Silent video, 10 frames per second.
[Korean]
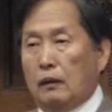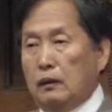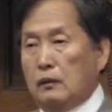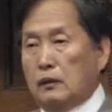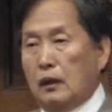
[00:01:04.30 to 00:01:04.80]

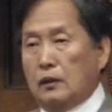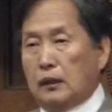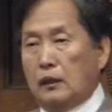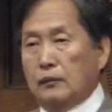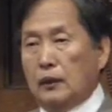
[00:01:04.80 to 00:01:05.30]
이스라엘
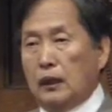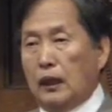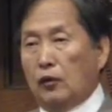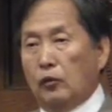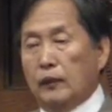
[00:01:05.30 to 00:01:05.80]
사람들이
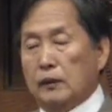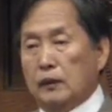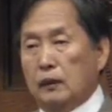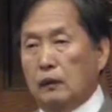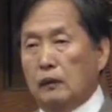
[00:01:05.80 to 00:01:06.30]

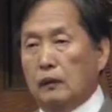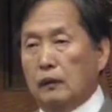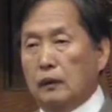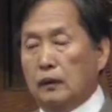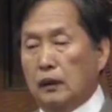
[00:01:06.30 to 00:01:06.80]
애굽에서
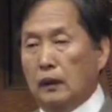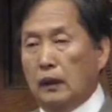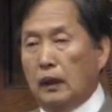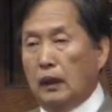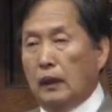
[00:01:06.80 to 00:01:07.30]
이제
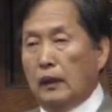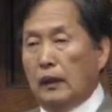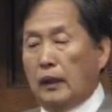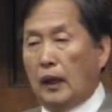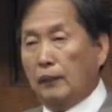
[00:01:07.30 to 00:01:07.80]

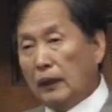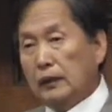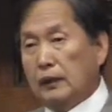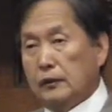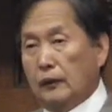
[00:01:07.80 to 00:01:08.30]

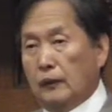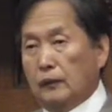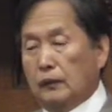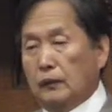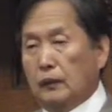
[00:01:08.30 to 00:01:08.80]

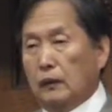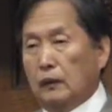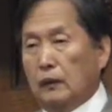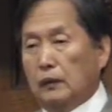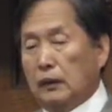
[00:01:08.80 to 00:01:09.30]
해방돼서
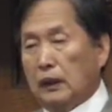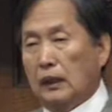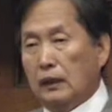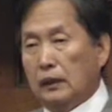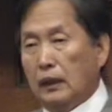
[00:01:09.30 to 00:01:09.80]
어 이제
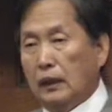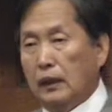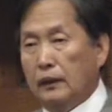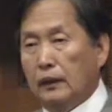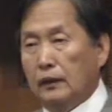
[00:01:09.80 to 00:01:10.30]
가나안 땅에
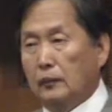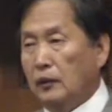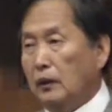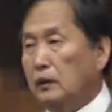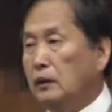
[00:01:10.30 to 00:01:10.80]
가야 되기
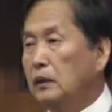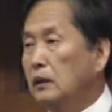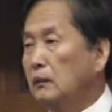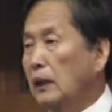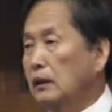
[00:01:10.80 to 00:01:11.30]
때문에 그
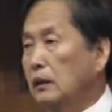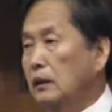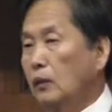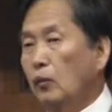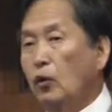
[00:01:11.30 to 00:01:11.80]
일을
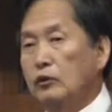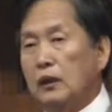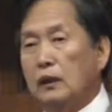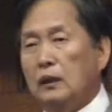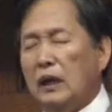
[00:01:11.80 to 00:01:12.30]
맡을
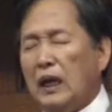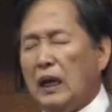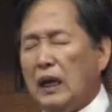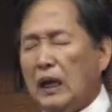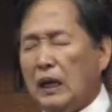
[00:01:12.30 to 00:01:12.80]
모세를
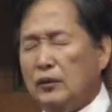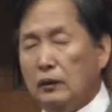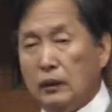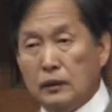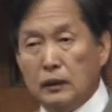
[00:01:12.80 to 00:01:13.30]

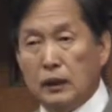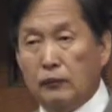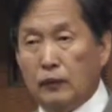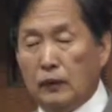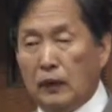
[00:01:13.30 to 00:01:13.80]
아주 어렸을
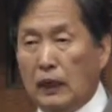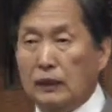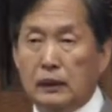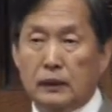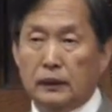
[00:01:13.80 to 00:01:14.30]
때부터
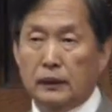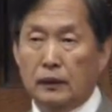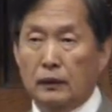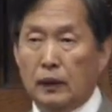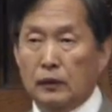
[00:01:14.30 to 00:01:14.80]
갈대
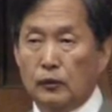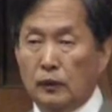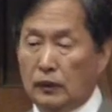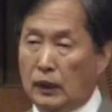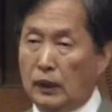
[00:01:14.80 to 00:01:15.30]
상자에 넣어가지고
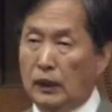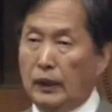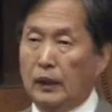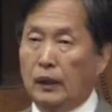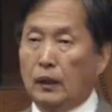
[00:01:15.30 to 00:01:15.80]
이렇게
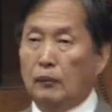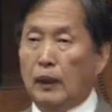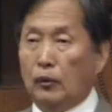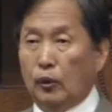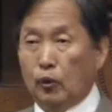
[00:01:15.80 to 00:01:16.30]

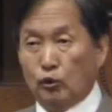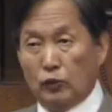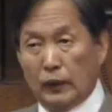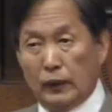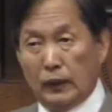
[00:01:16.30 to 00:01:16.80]
바로의
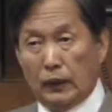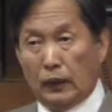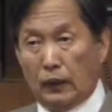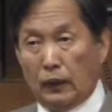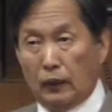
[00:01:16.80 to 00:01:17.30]
공주가
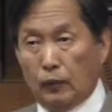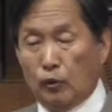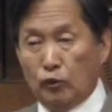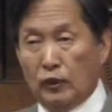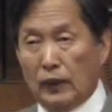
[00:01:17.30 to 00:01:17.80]
되게
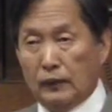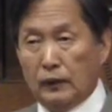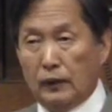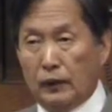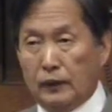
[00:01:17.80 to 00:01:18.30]
공주의
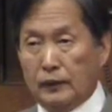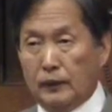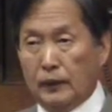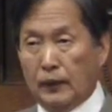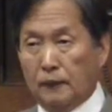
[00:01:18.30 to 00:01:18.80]
아들 되게
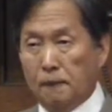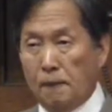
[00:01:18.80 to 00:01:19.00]
하십니다.